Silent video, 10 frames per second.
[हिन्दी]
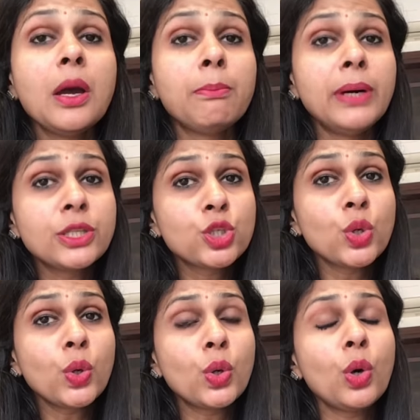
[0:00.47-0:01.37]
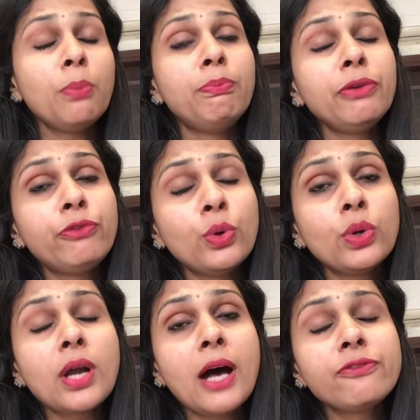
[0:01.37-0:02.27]
बच्चों को
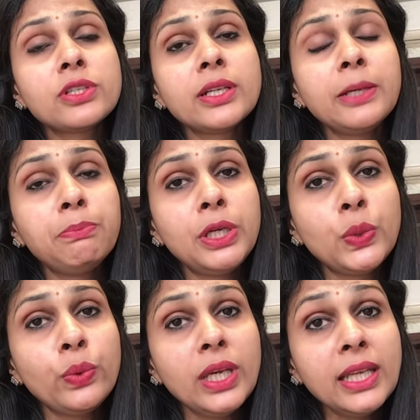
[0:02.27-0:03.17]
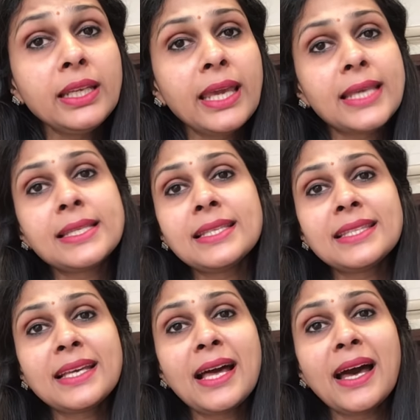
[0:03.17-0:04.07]
बिफोर आफ्टर एंड बिटवीन कैसे
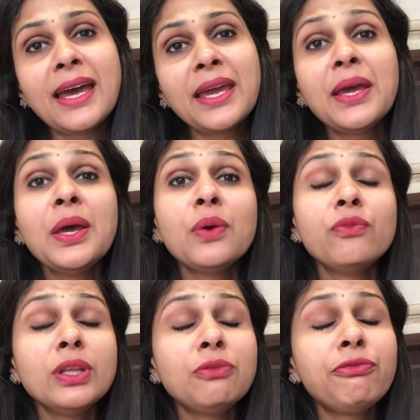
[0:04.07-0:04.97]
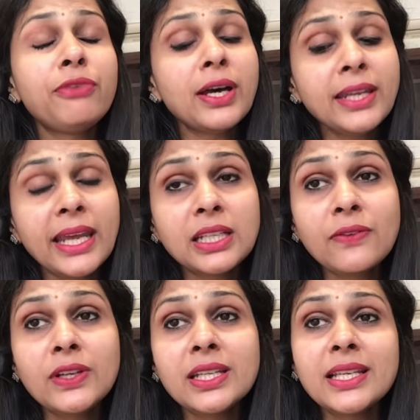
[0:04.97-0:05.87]
सिखाएं विद फन
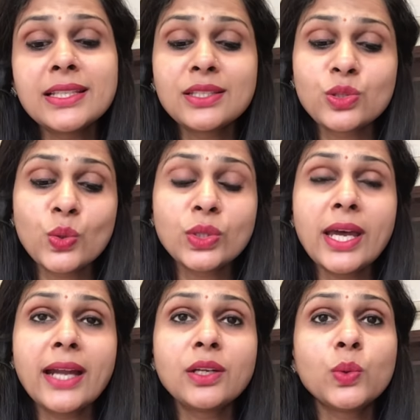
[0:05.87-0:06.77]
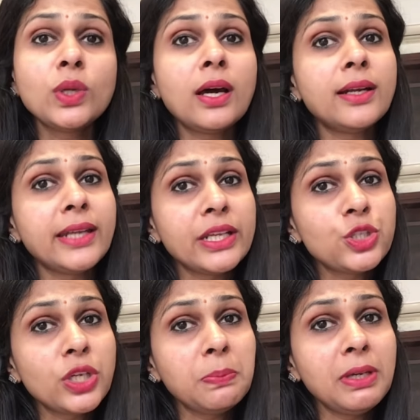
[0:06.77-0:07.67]
एक्टिविटीज सो दैट उनका
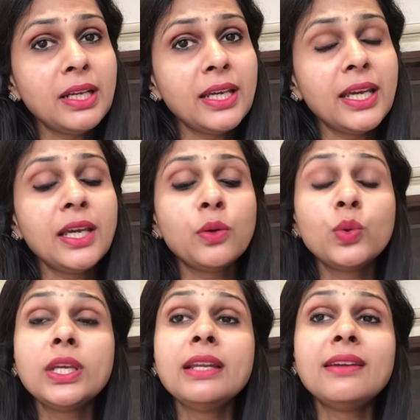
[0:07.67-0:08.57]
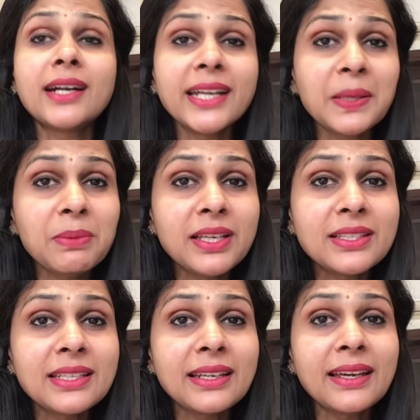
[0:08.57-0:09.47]
अटेंशन भी रहे उनकी लर्निंग भी
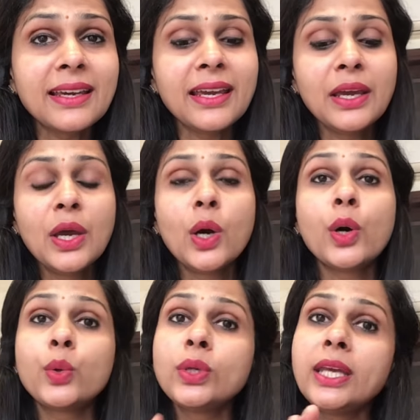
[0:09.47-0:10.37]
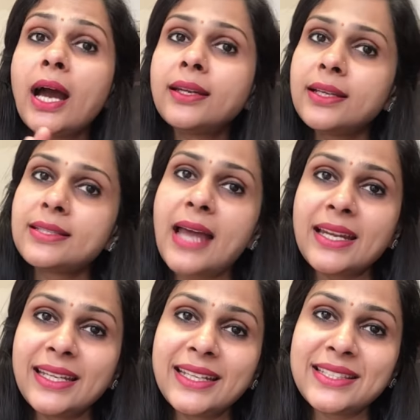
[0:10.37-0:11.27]
अच्छी रहे और उनकी
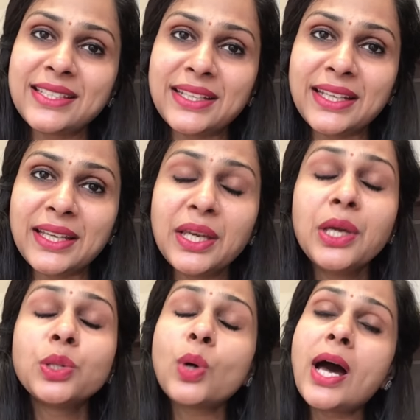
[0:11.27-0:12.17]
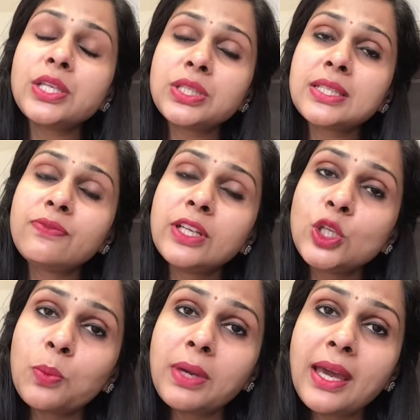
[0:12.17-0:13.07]
अंडरस्टैंडिंग अच्छी रहे तो आज इस
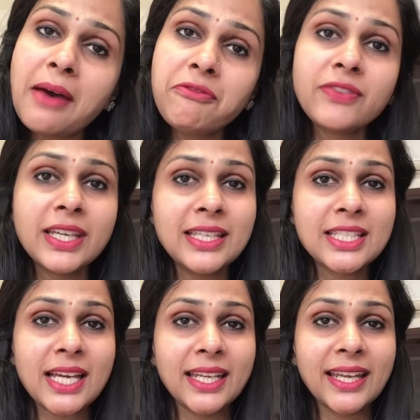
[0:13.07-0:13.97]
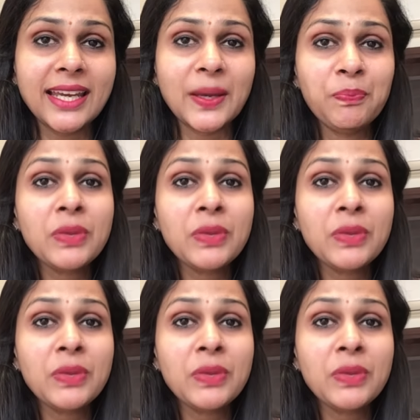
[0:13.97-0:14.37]
वीडियो में हम वही जानेंगे